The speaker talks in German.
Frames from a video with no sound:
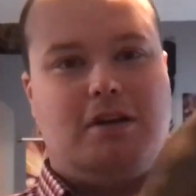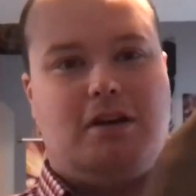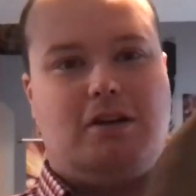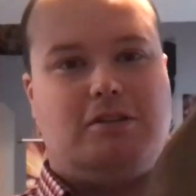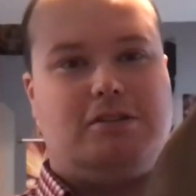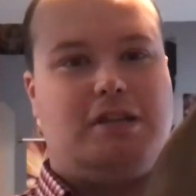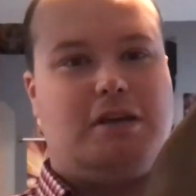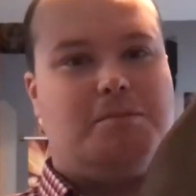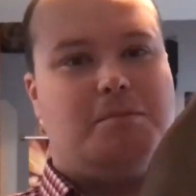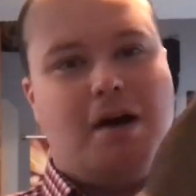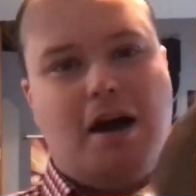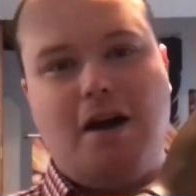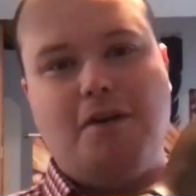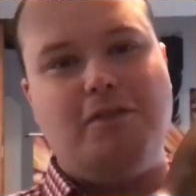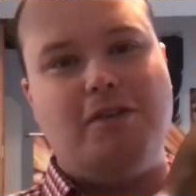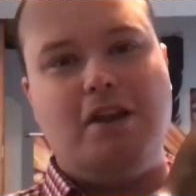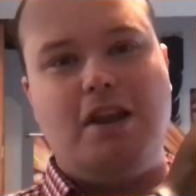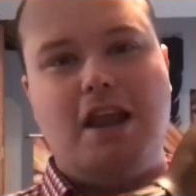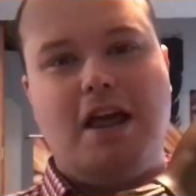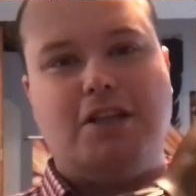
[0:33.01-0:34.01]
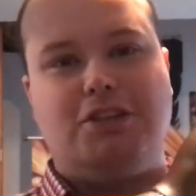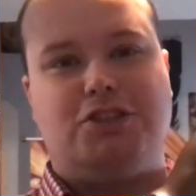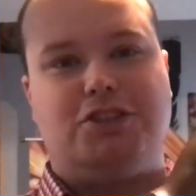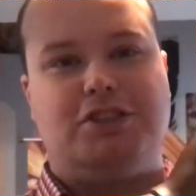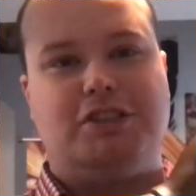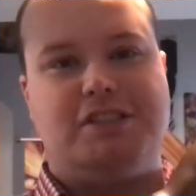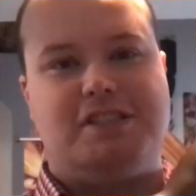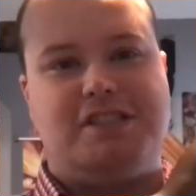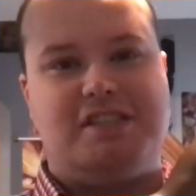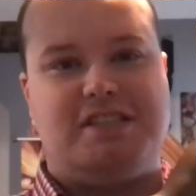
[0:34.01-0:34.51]
Aus der Marvel
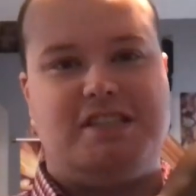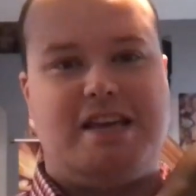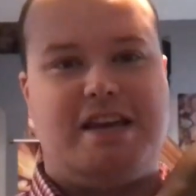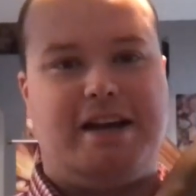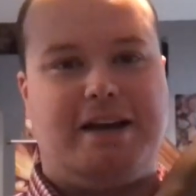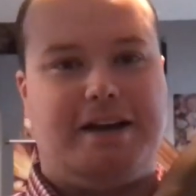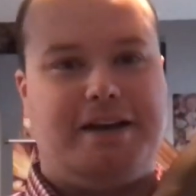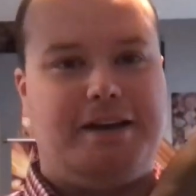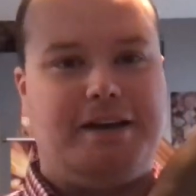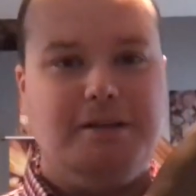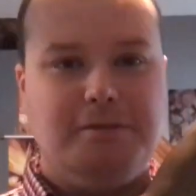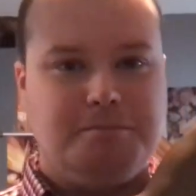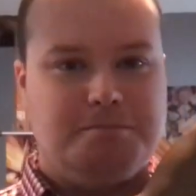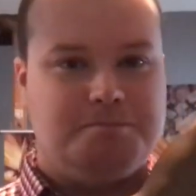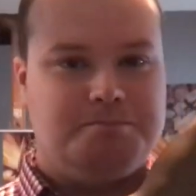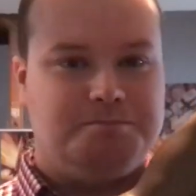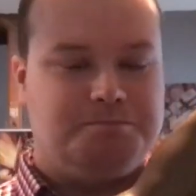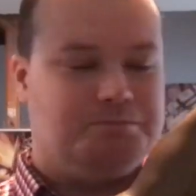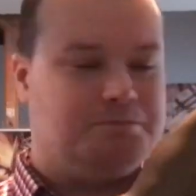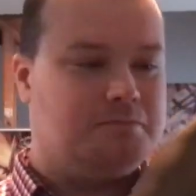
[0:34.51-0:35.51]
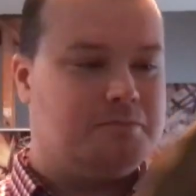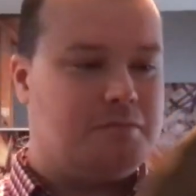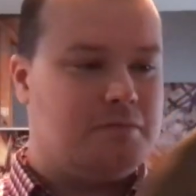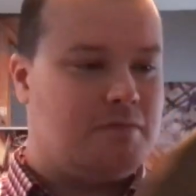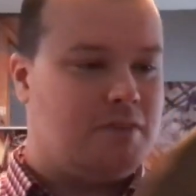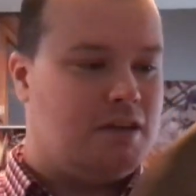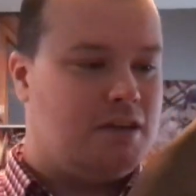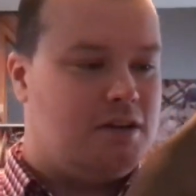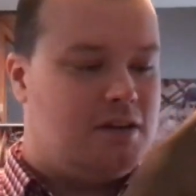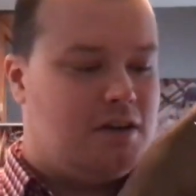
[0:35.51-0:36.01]
Legends Serie.
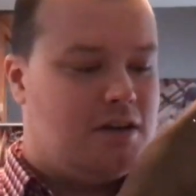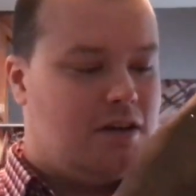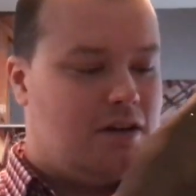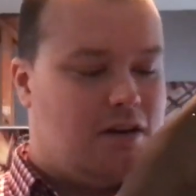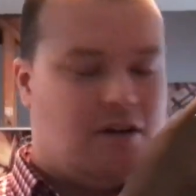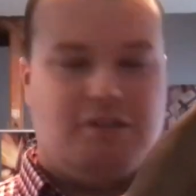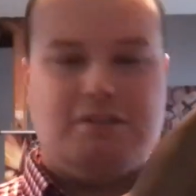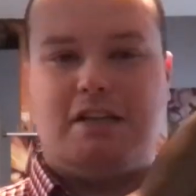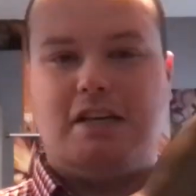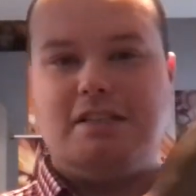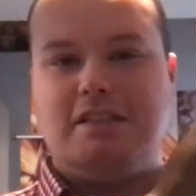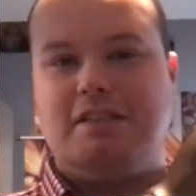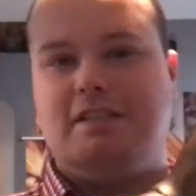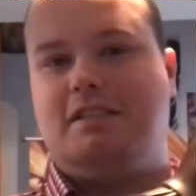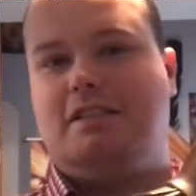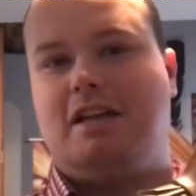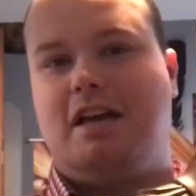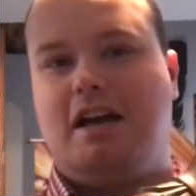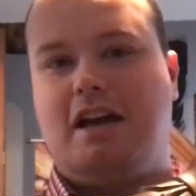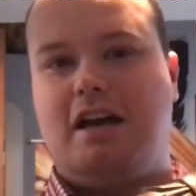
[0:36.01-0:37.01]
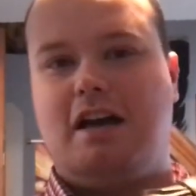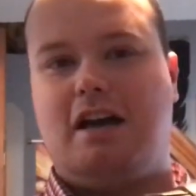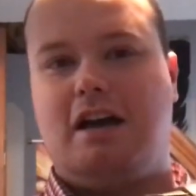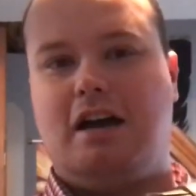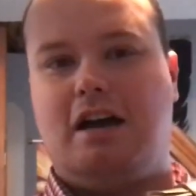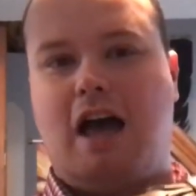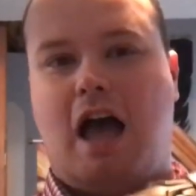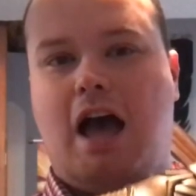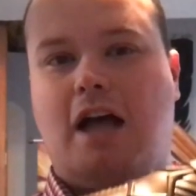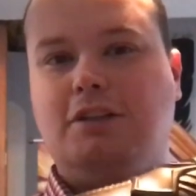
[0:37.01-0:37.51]
Und das ist
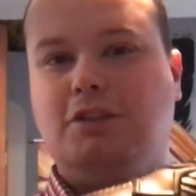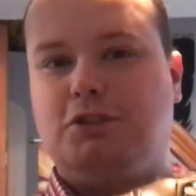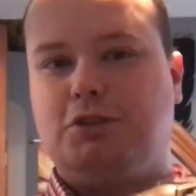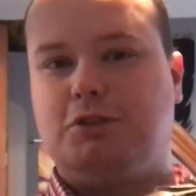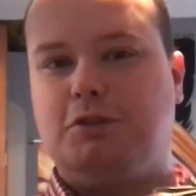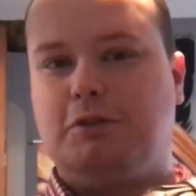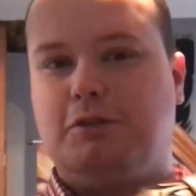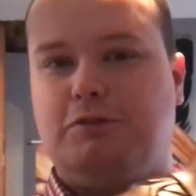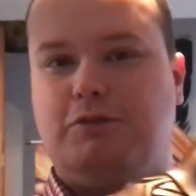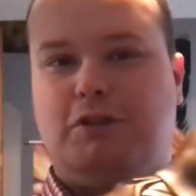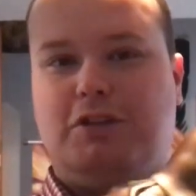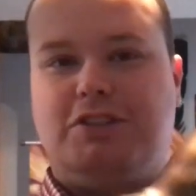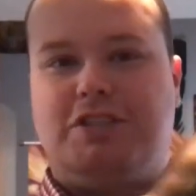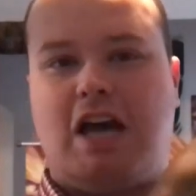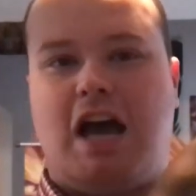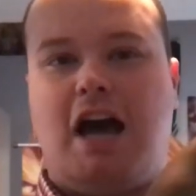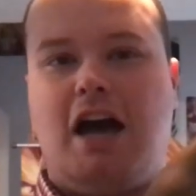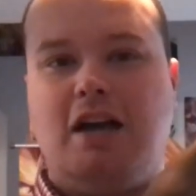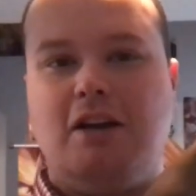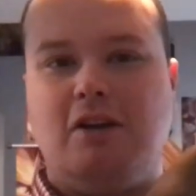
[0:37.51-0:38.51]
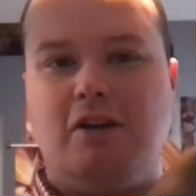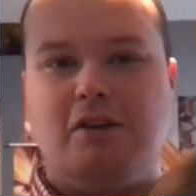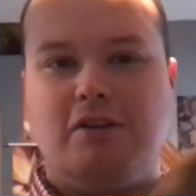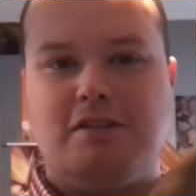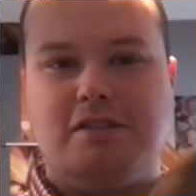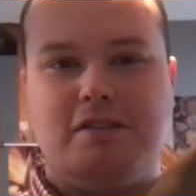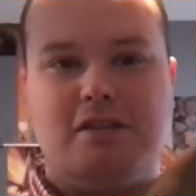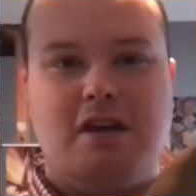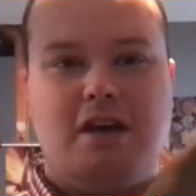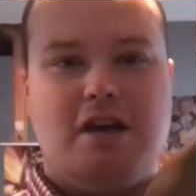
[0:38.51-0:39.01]
der Handschuh von
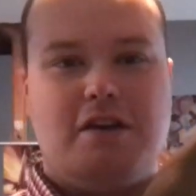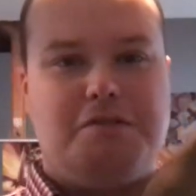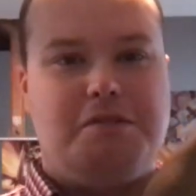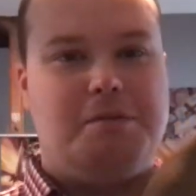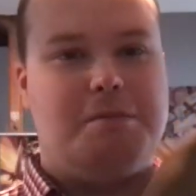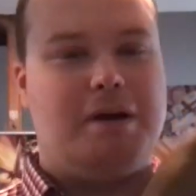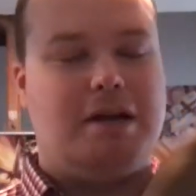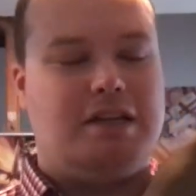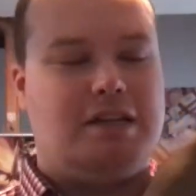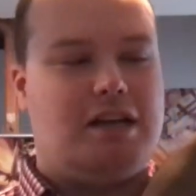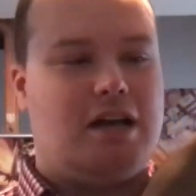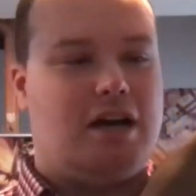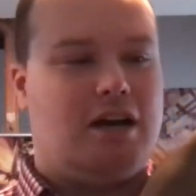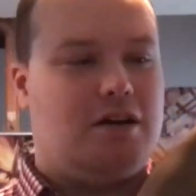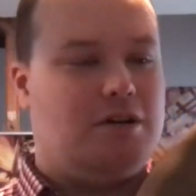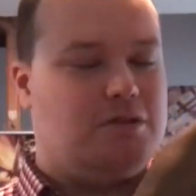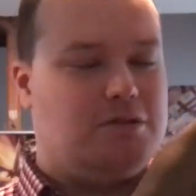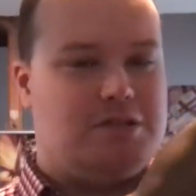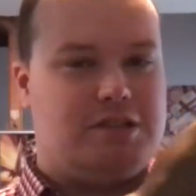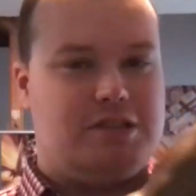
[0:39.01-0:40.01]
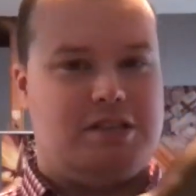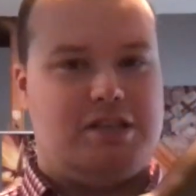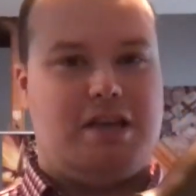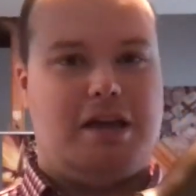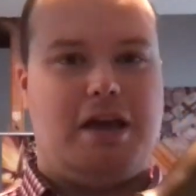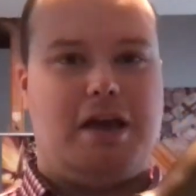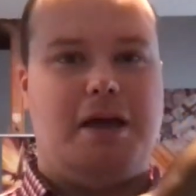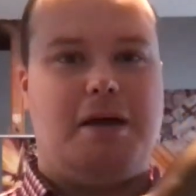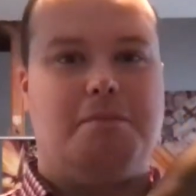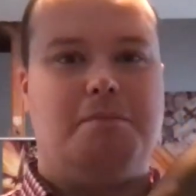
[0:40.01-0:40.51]
Thanos, wie man ihn aus
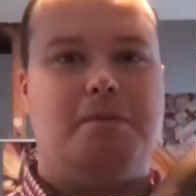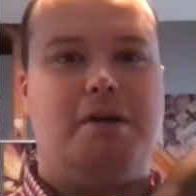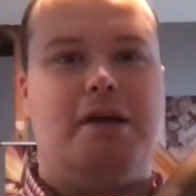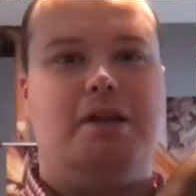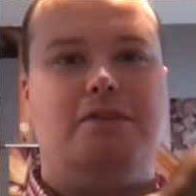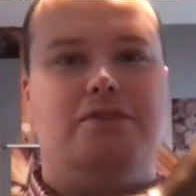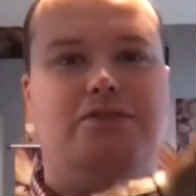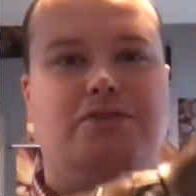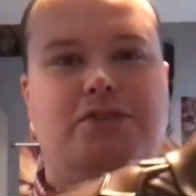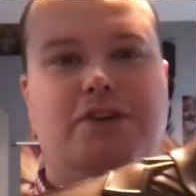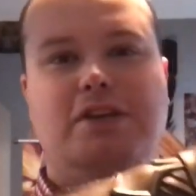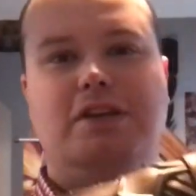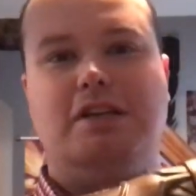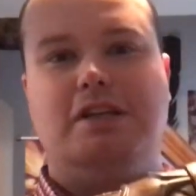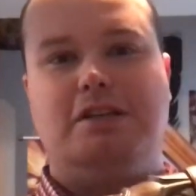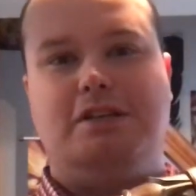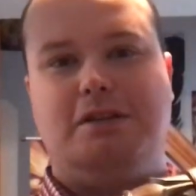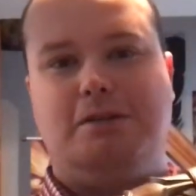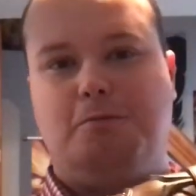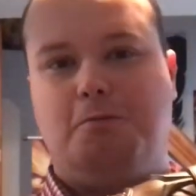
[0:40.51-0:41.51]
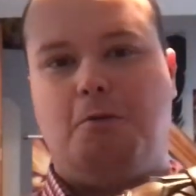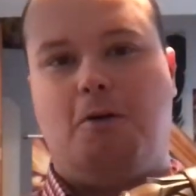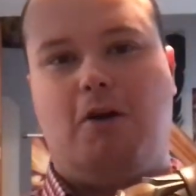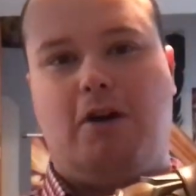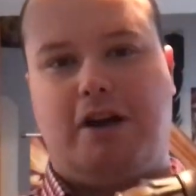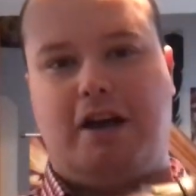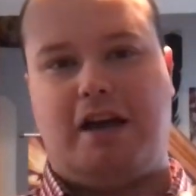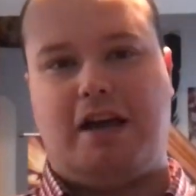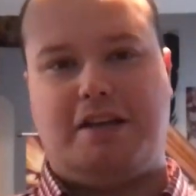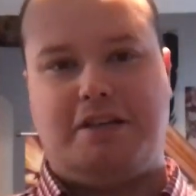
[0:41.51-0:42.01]
dem Infinity
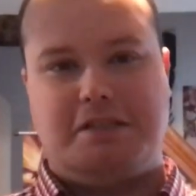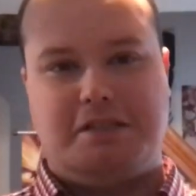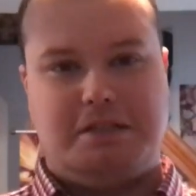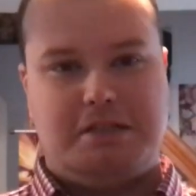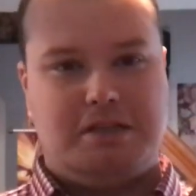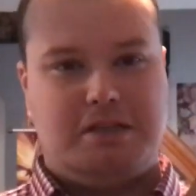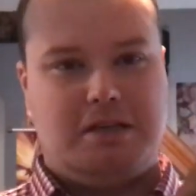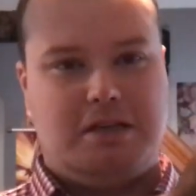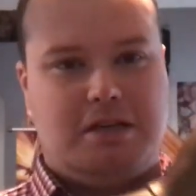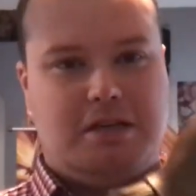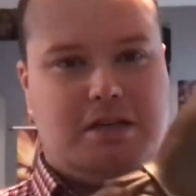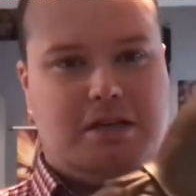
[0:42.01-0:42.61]
War kennt.